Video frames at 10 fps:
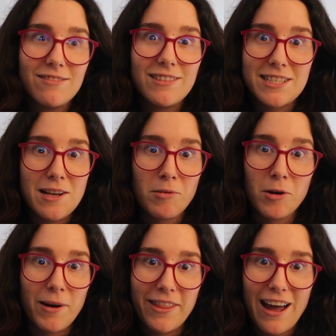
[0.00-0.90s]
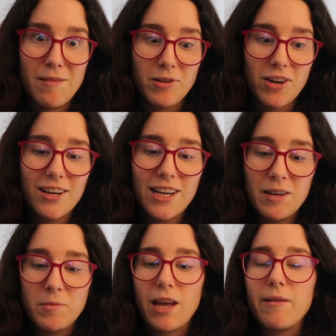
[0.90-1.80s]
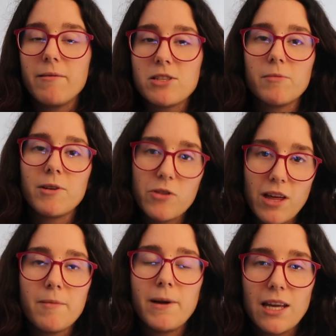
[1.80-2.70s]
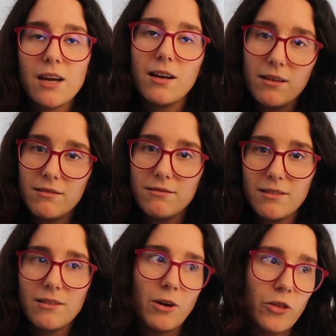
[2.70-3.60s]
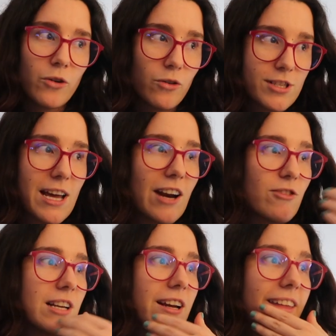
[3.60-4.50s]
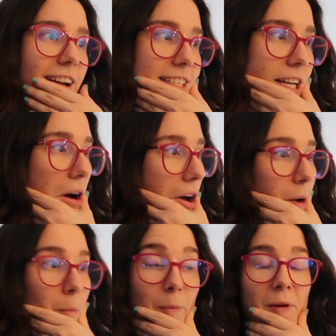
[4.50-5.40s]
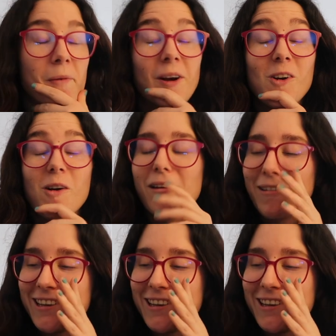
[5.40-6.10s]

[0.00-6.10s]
desde volver de Japón, porque había visto a mi cuñada María cuando nos dejaron salir de casa, pero mi hermano no lo había